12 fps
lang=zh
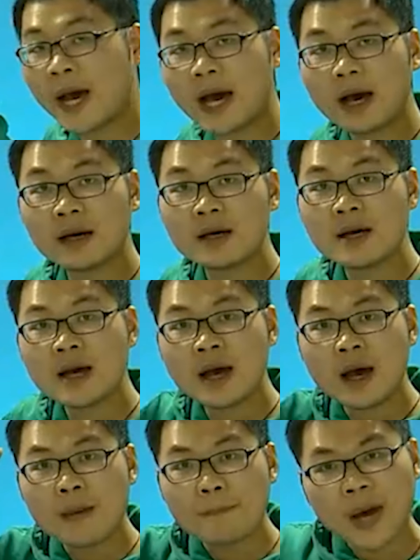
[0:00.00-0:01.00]
八，
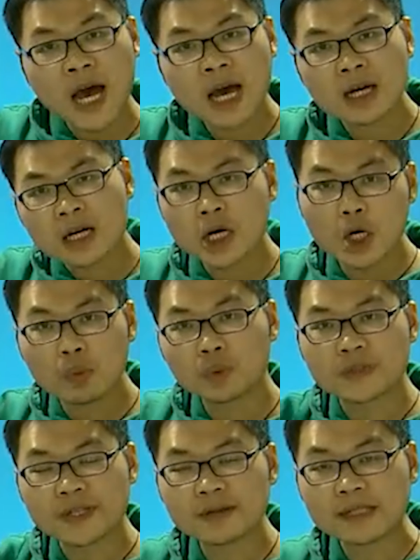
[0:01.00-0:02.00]
八个
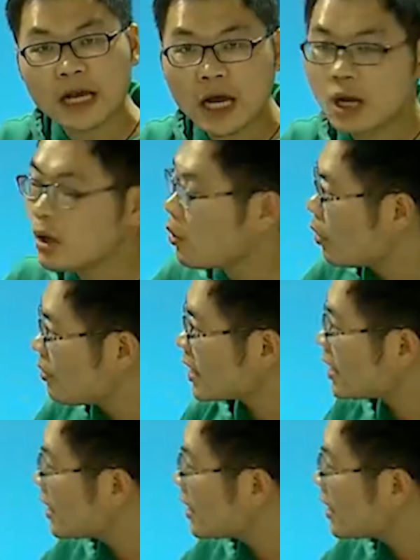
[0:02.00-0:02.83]
五相加，我们